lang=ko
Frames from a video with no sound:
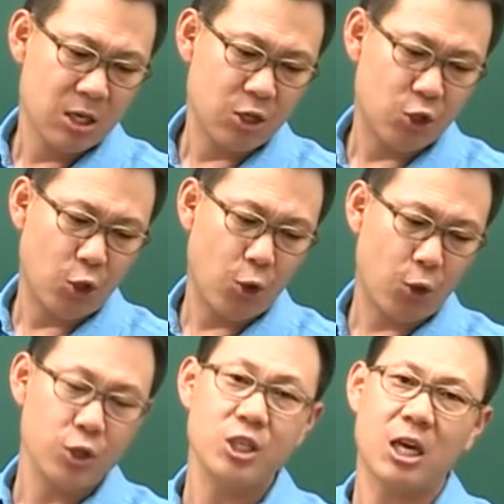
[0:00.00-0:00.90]
그렇죠.
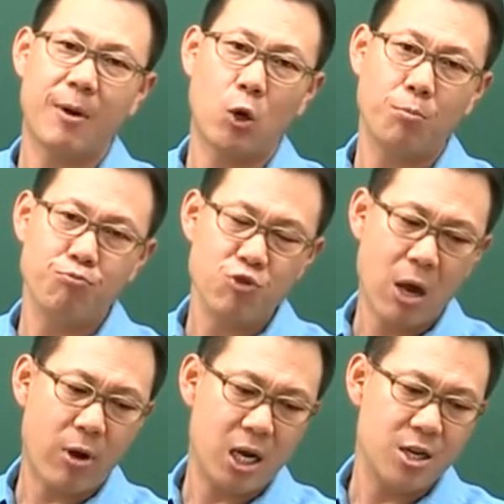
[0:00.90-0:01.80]
요거는 이제 바로
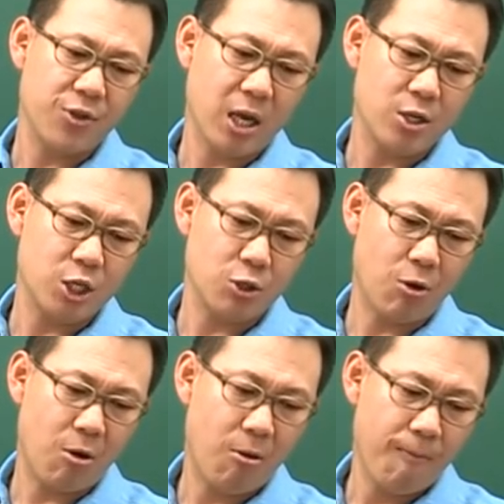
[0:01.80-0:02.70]
문항과 관련된
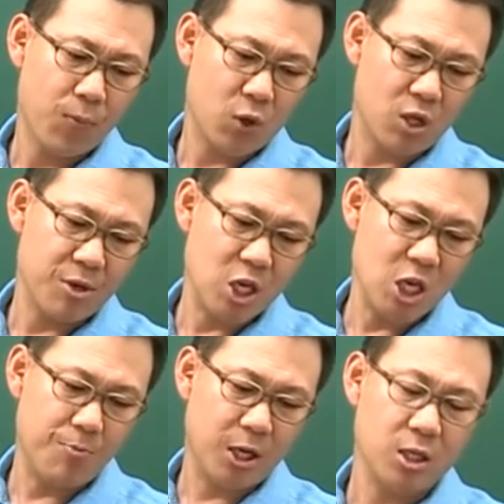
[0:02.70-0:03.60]
것이고 그 다음에
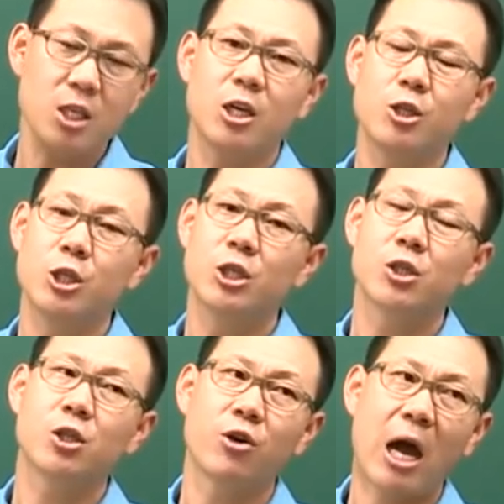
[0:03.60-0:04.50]
2번은 이건
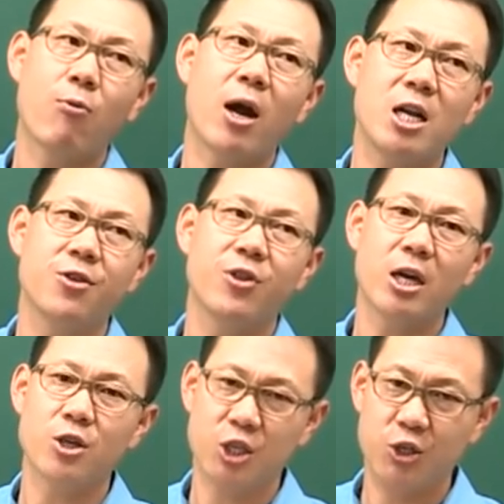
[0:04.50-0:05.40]
선항과
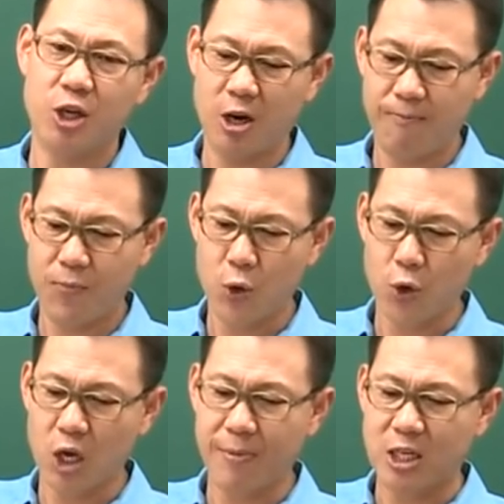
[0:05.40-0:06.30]
관련된 것이죠.
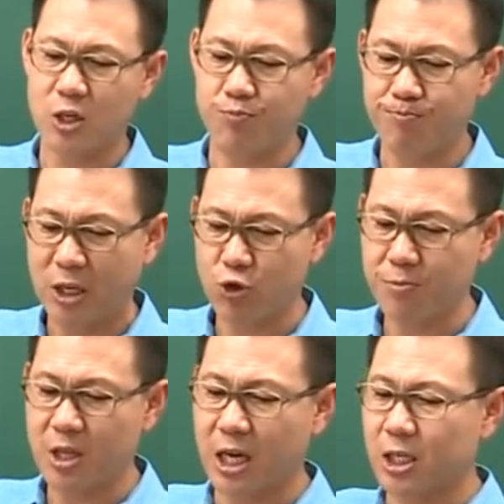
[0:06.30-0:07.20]
이렇게
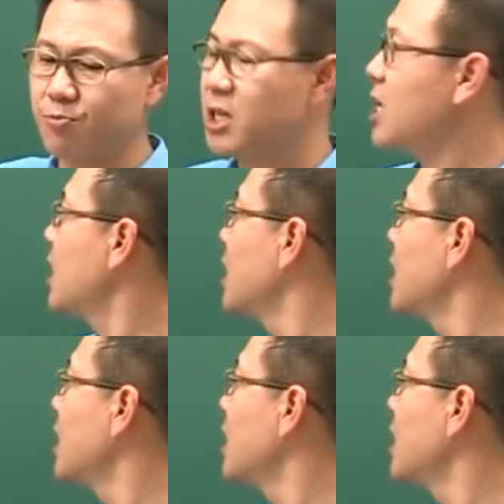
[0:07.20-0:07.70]
봐주시면 되겠습니다.